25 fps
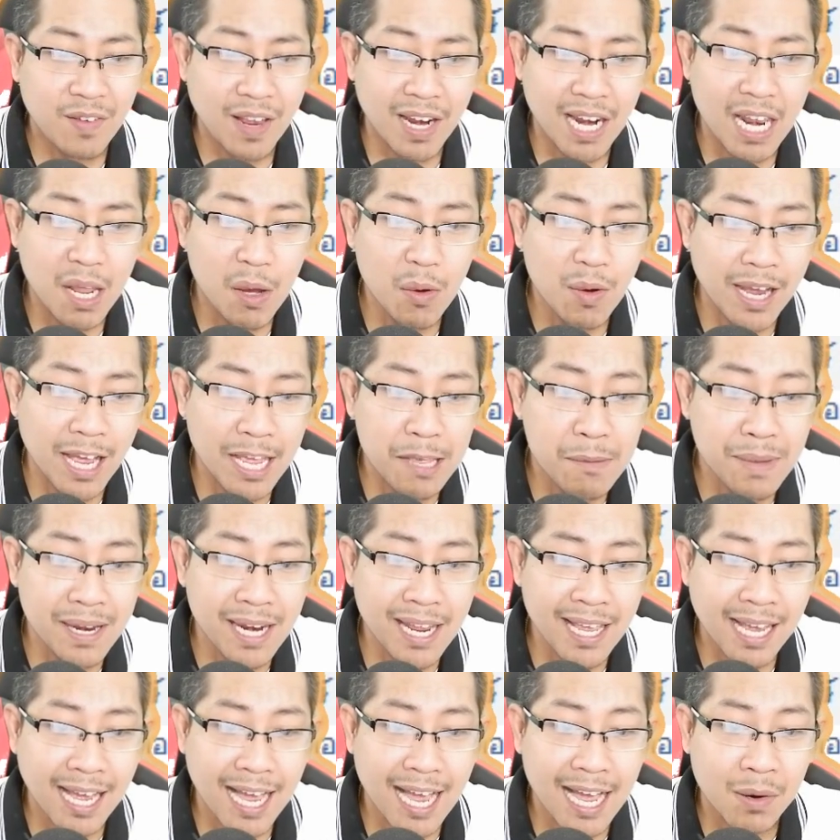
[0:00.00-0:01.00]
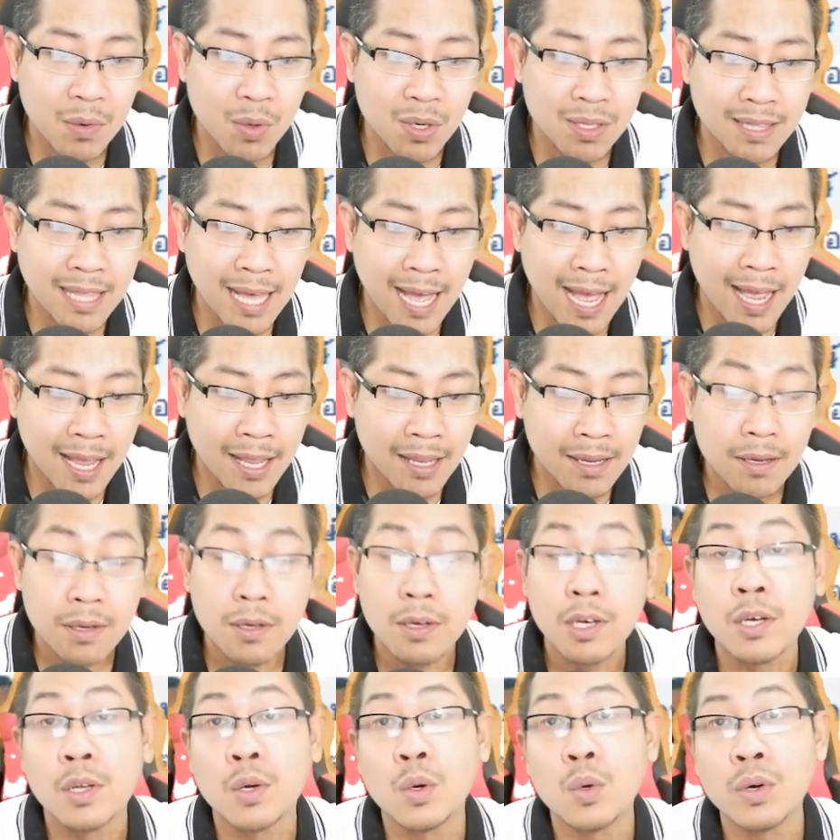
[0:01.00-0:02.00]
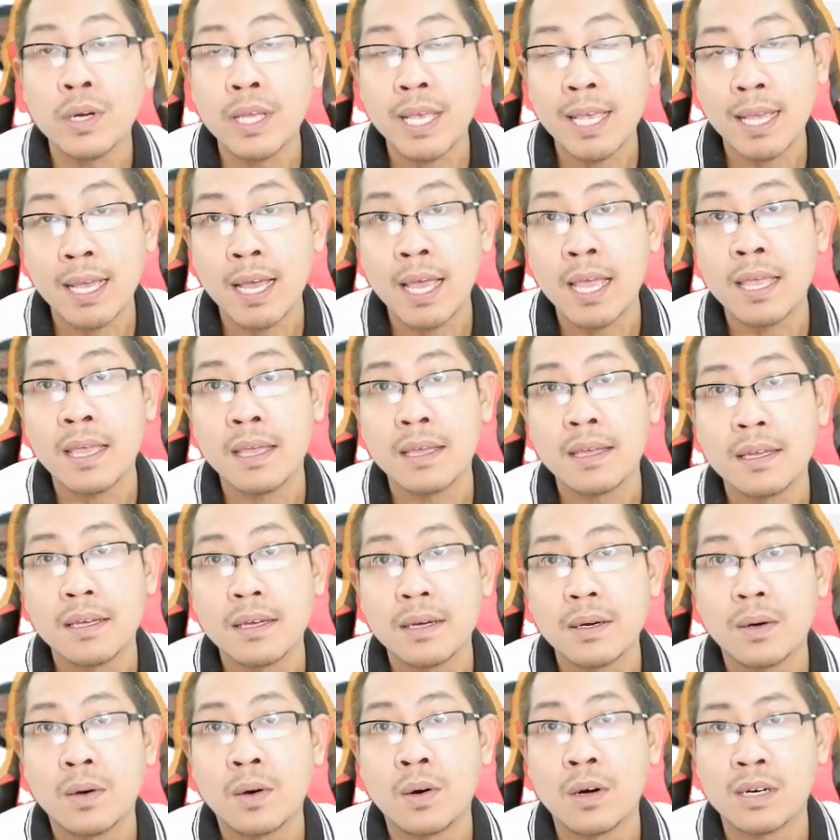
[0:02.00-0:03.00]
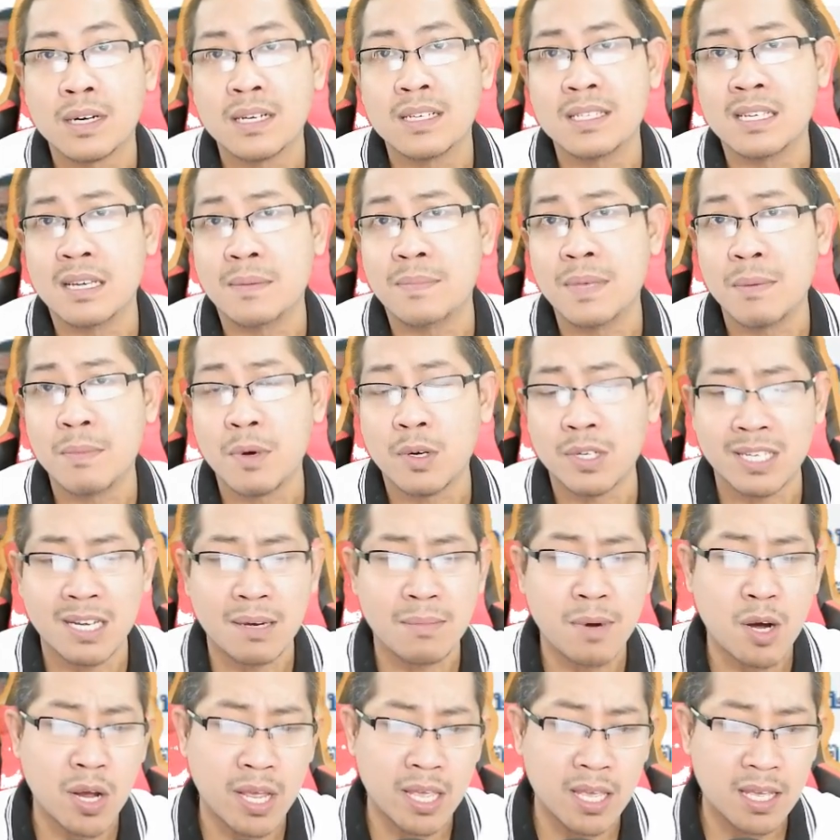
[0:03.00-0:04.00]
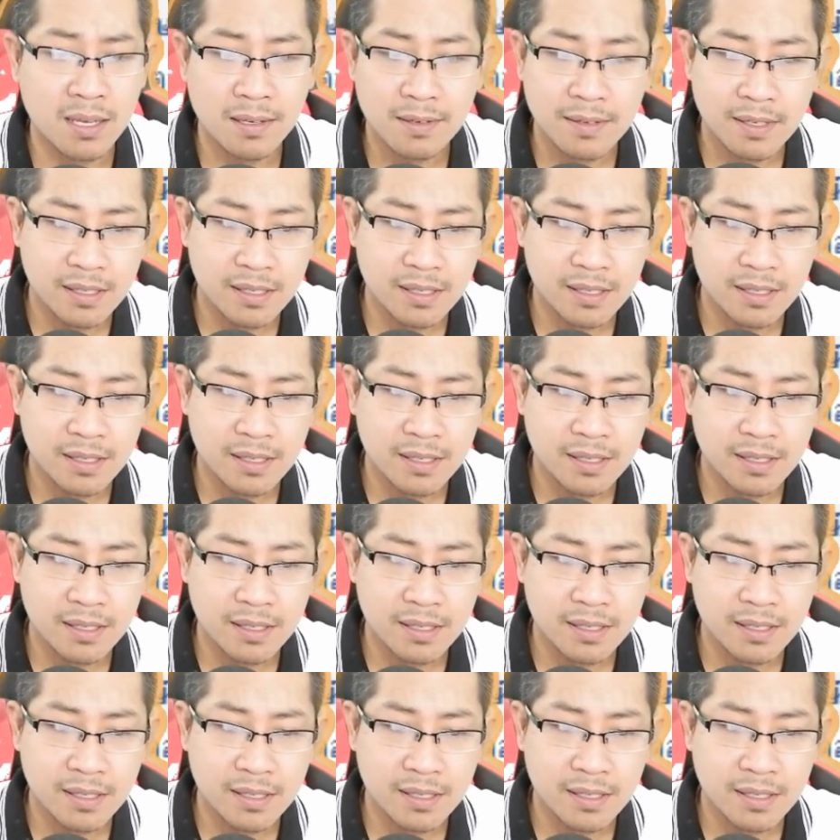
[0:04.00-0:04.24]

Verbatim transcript: เว้นแล้วไงไม่ได้ฆ่าคนตาย รู้ได้ไง ออกหนังสือพิมพ์ออกจ้าบ่อย